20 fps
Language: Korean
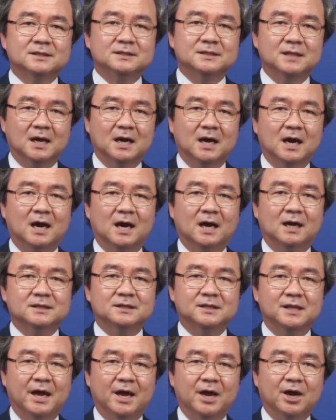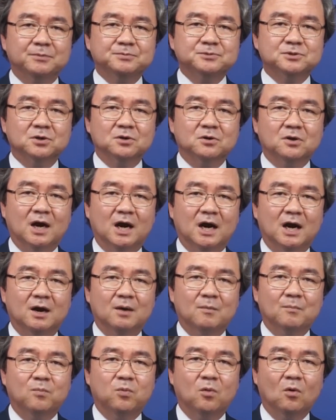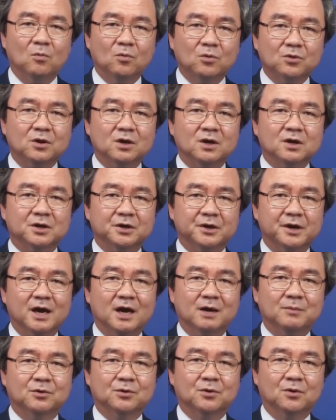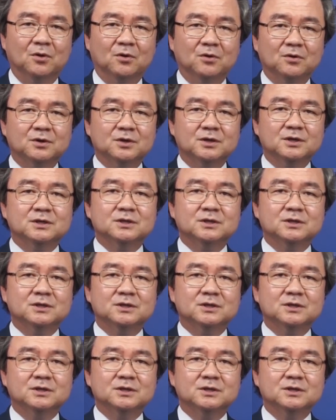내가 내 업적과 보물을 의뢰함으로